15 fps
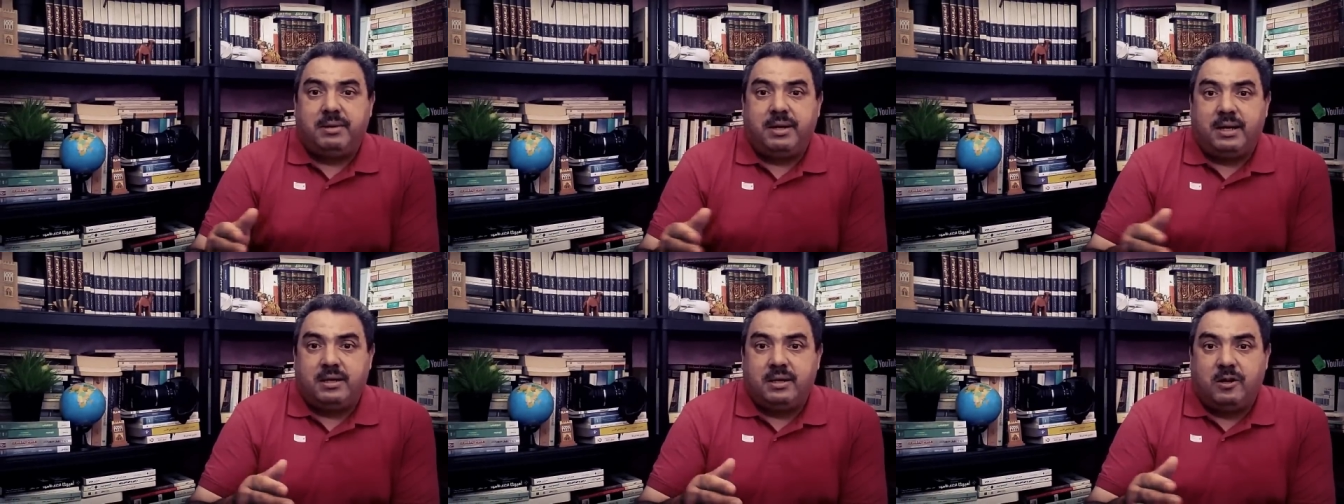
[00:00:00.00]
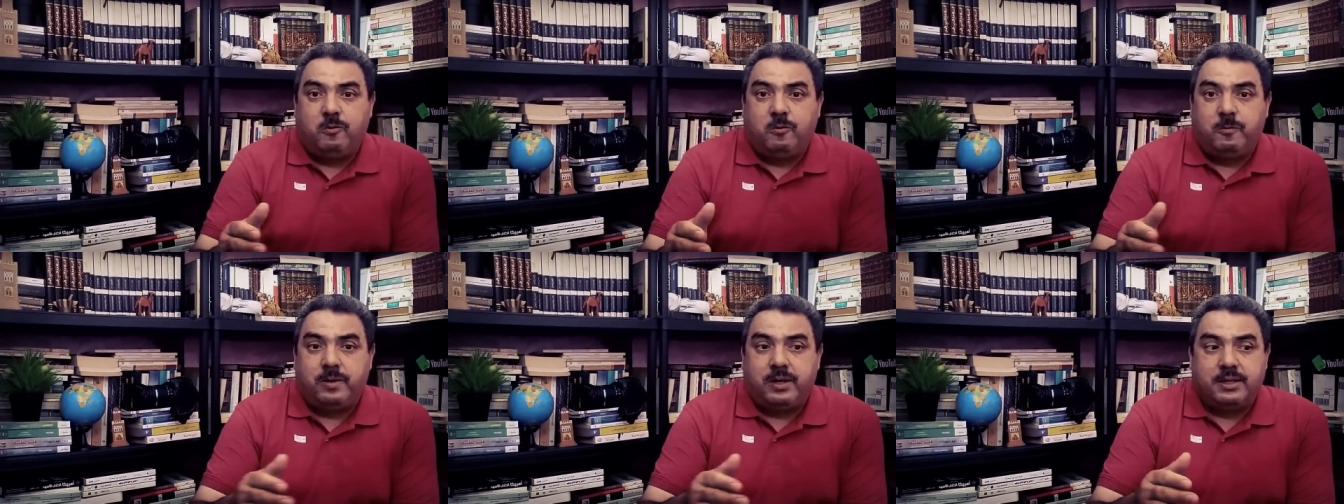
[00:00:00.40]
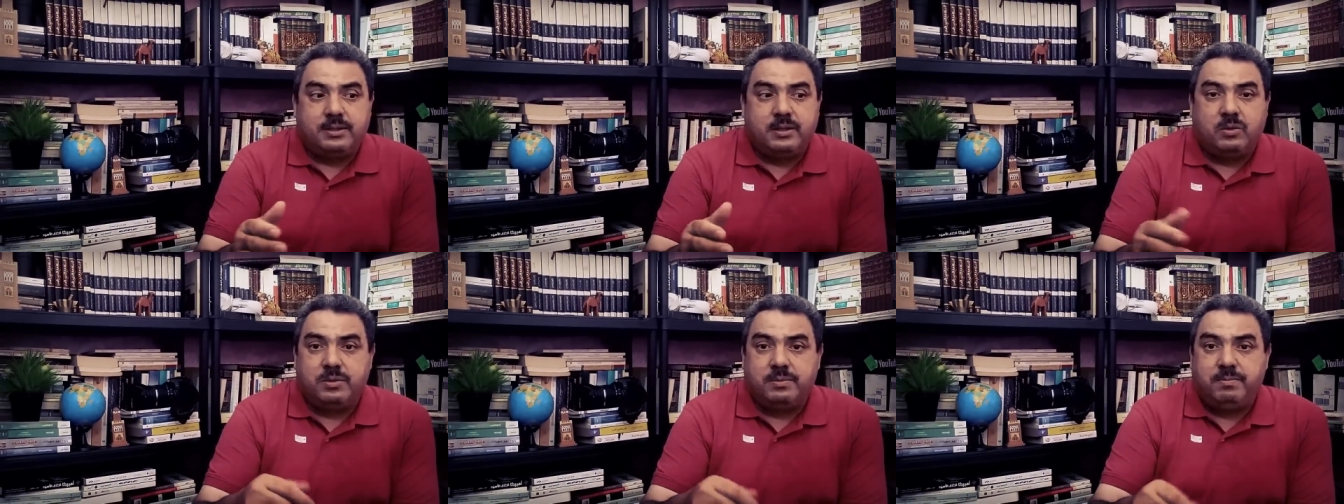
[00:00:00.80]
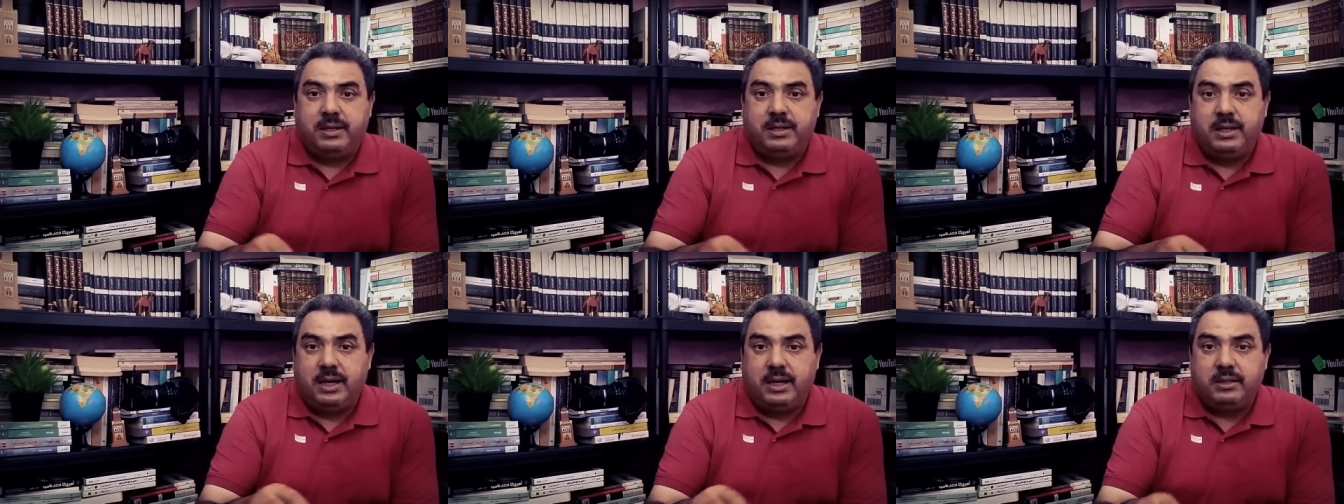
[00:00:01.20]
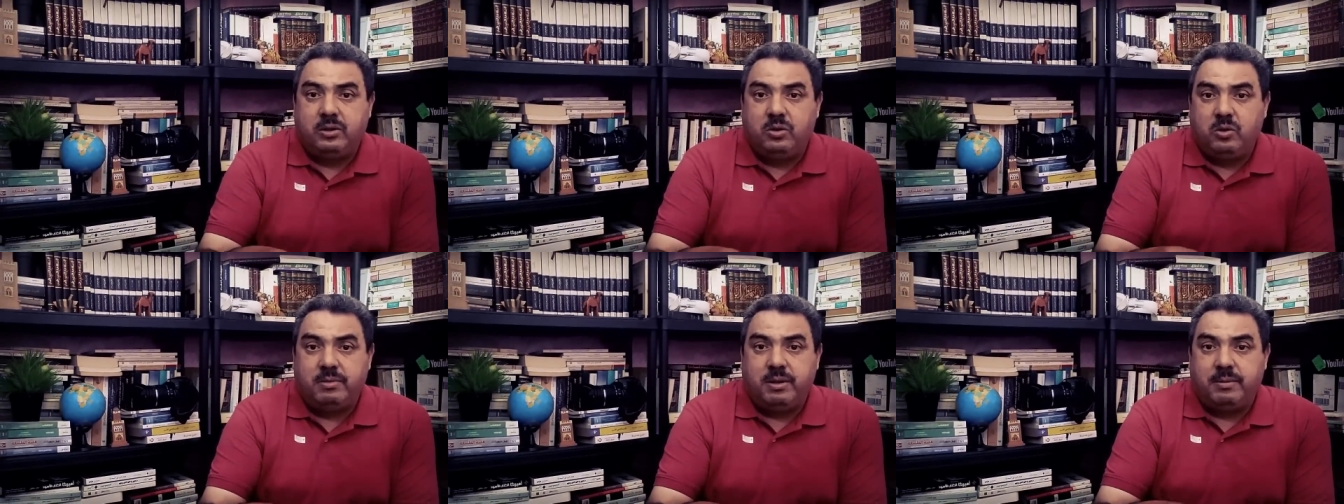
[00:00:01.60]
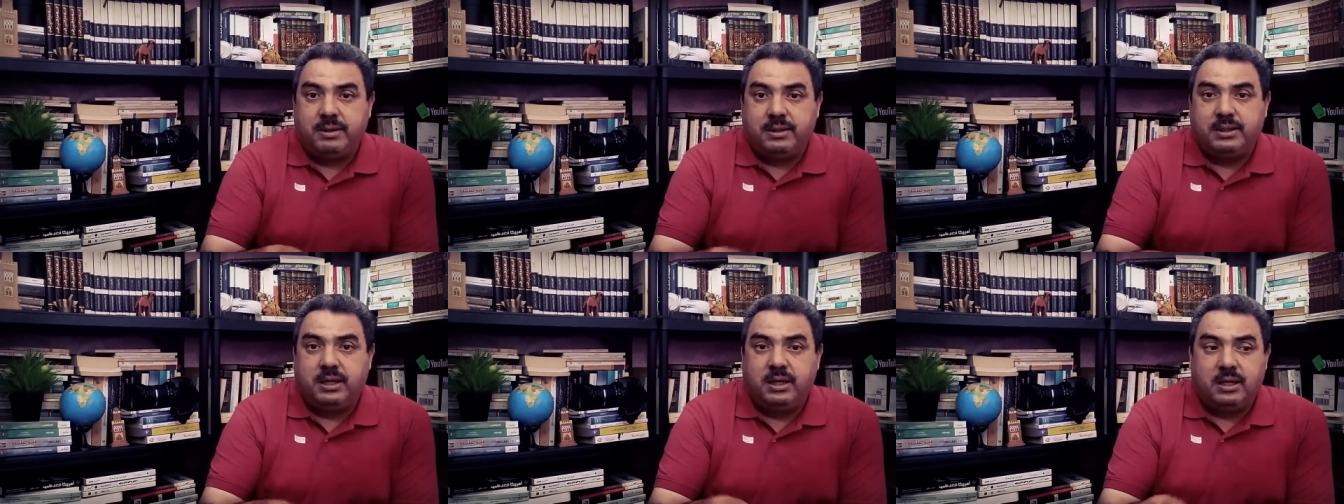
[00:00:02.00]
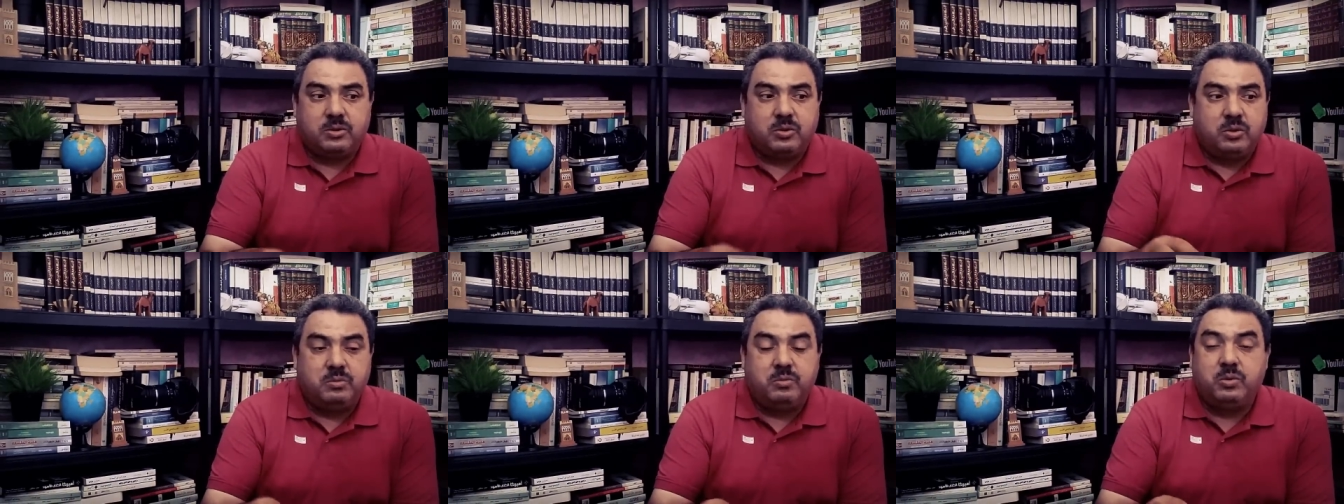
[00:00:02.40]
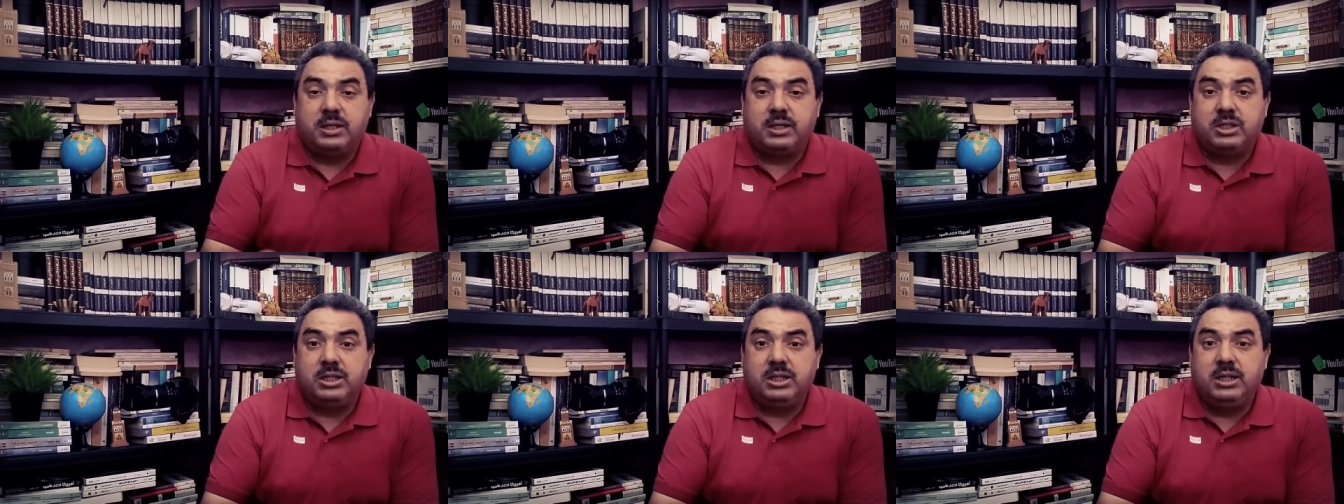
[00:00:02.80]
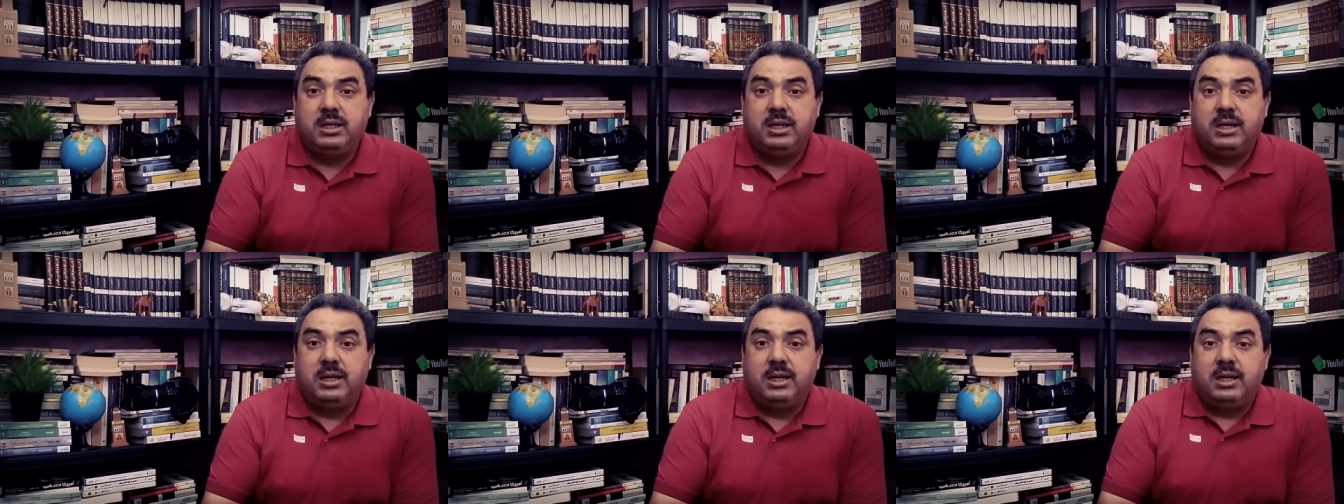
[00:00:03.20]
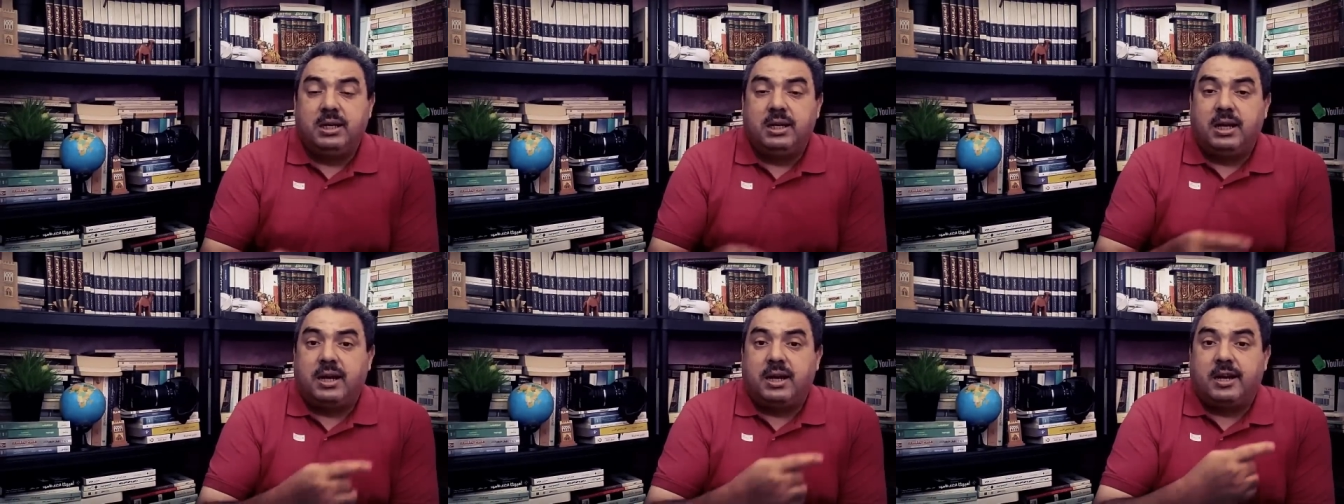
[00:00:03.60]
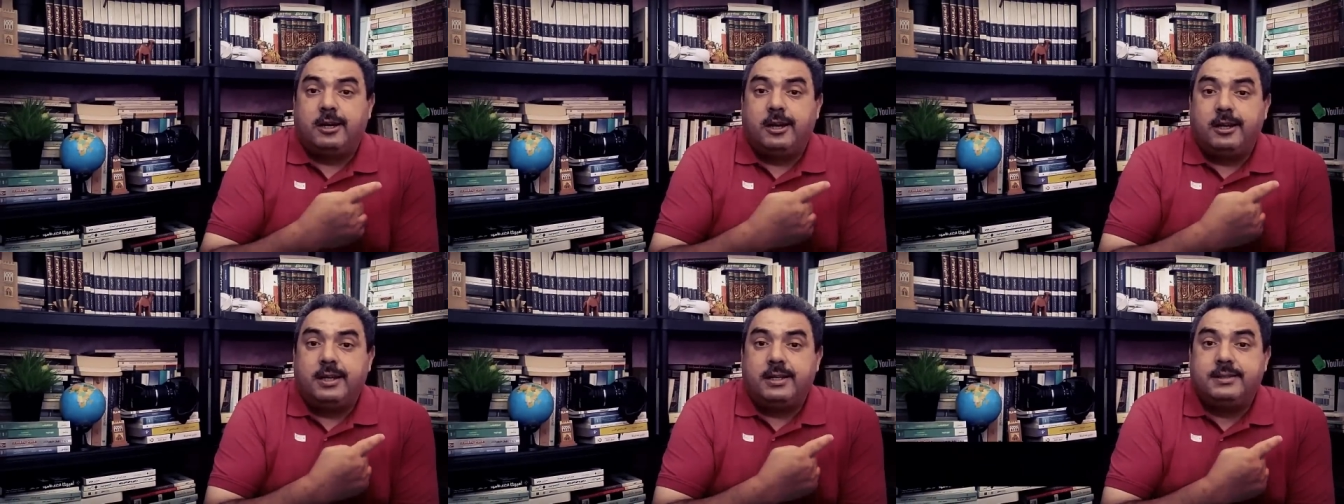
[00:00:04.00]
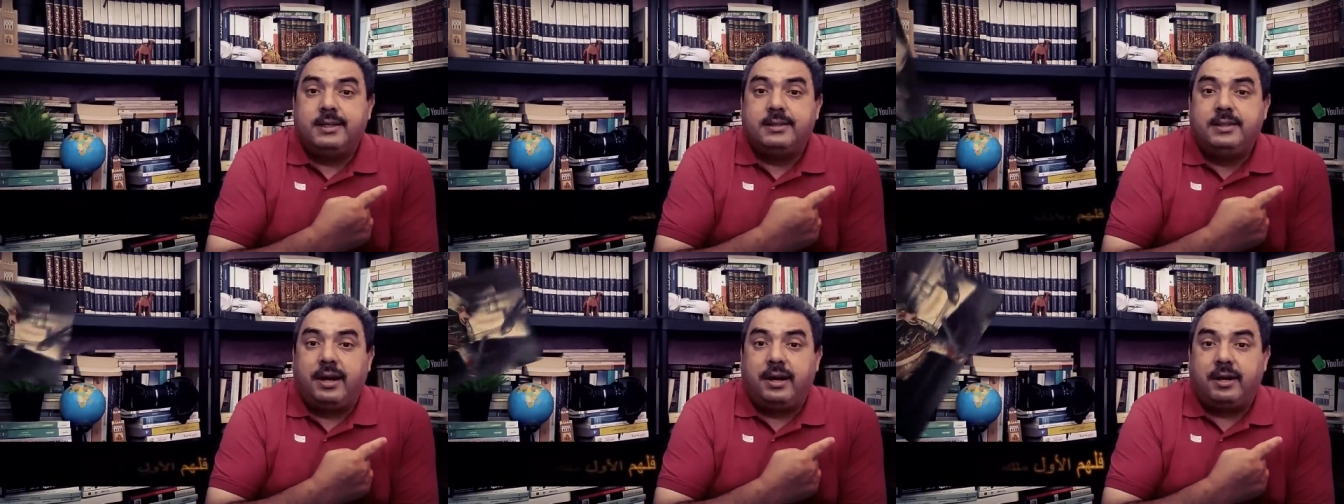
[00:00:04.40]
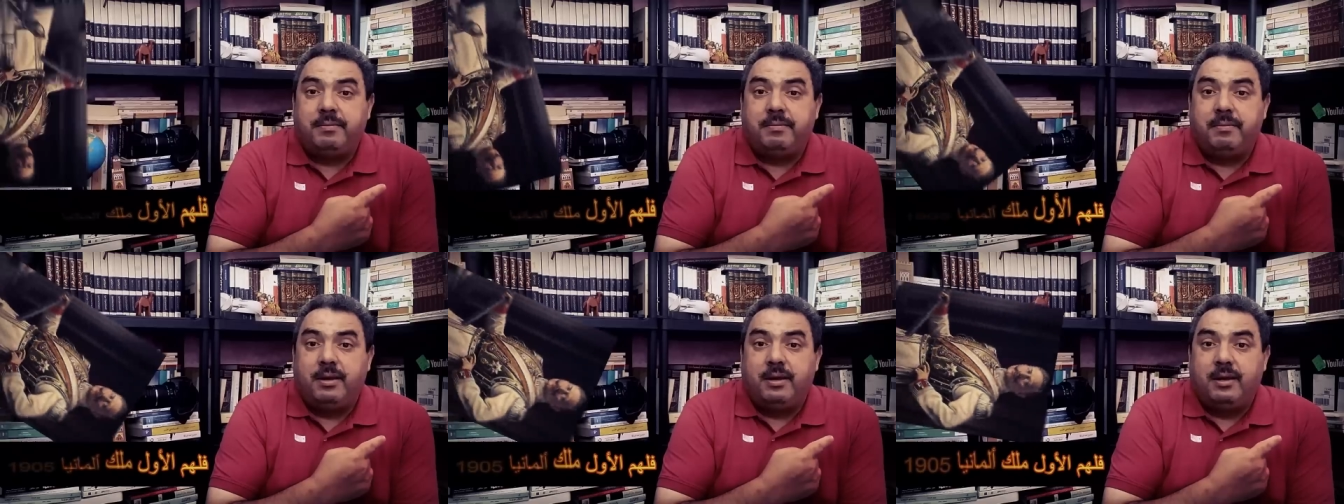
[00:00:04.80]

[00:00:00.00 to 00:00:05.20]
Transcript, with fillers: بانه فرنسا واسبانيا عدلوا مع بعضياتهم الشيء راه كان حتى درن